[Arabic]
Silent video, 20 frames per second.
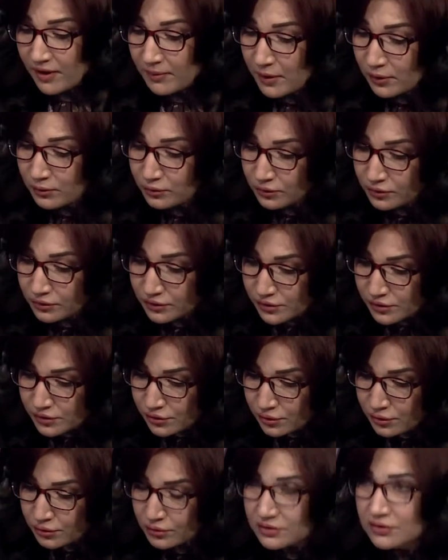فموضوع
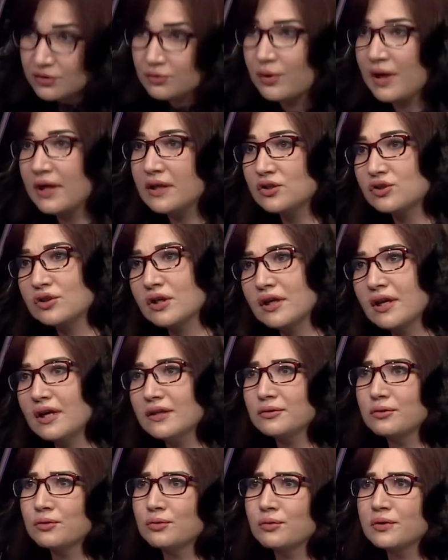الصوت وهي
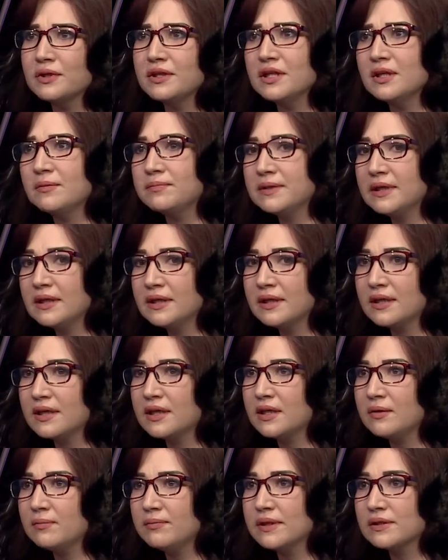الشغلات انه هي
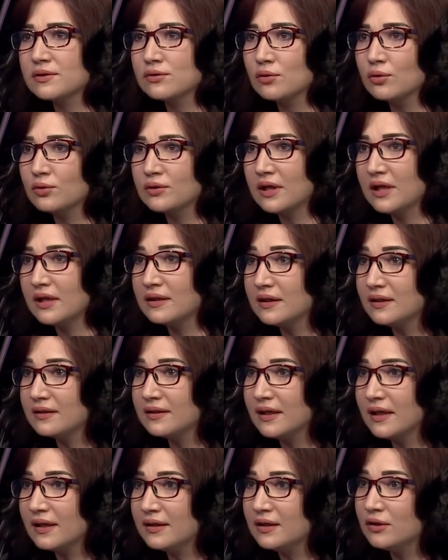بتحكي بصوت حدا
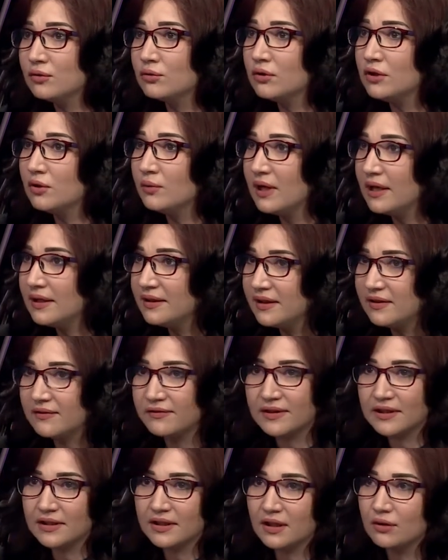تاني كل وحده
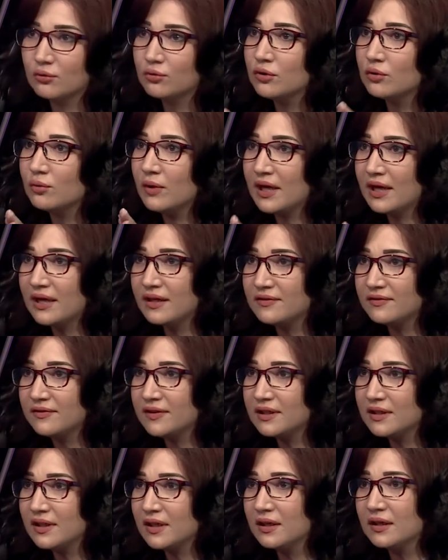فينا وكل واحد
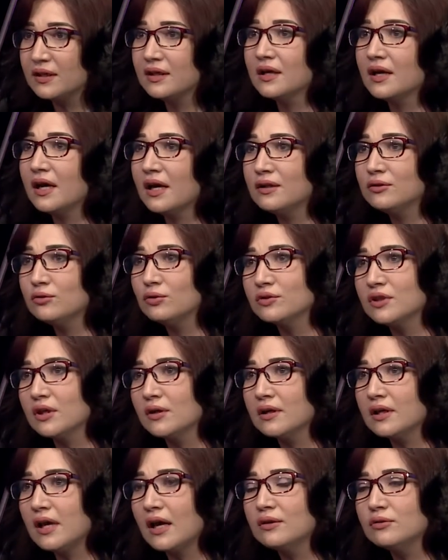فينا عنده
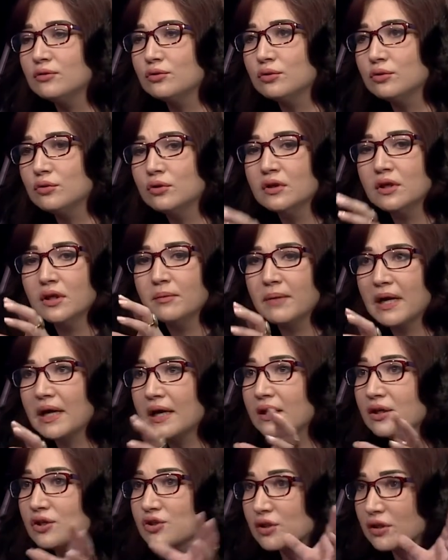عنده
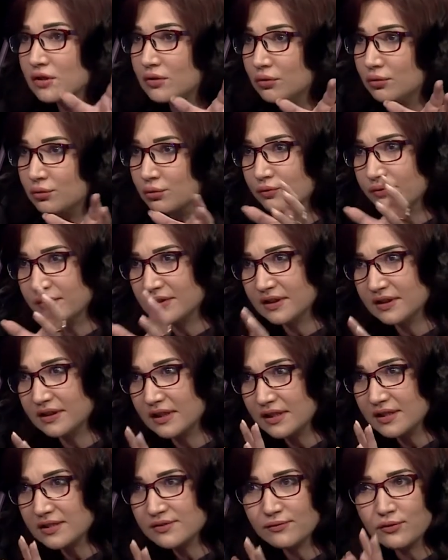مخارج للحروف انت
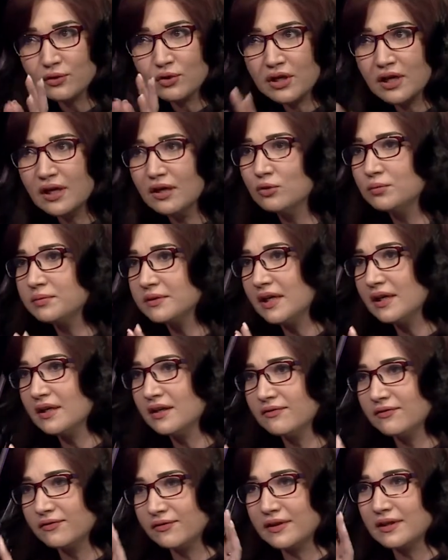دارس فوكال
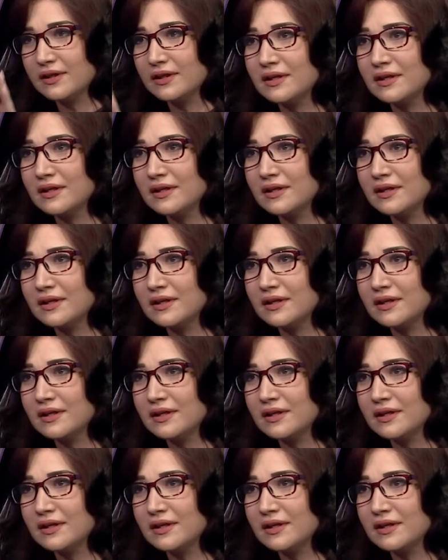وبتعرف